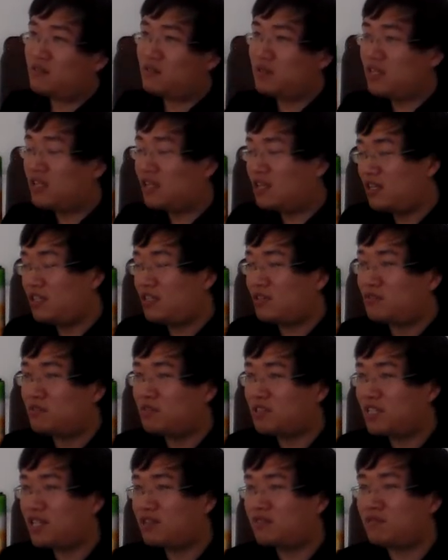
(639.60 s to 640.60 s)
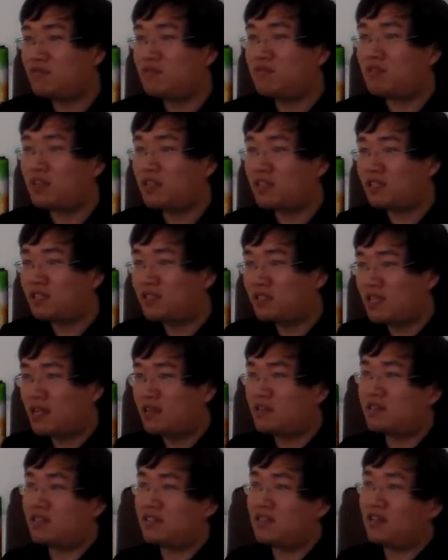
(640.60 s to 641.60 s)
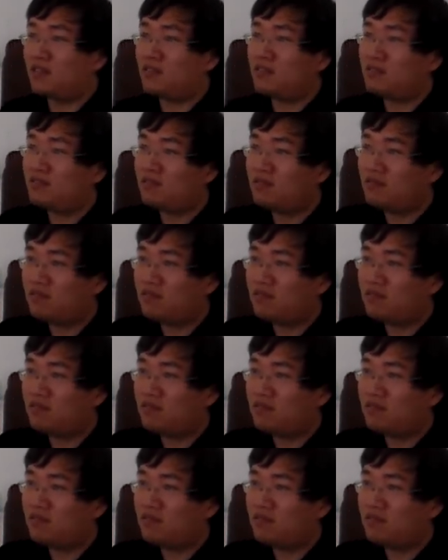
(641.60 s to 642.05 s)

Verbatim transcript: 所以可以说，在中国的思想史上，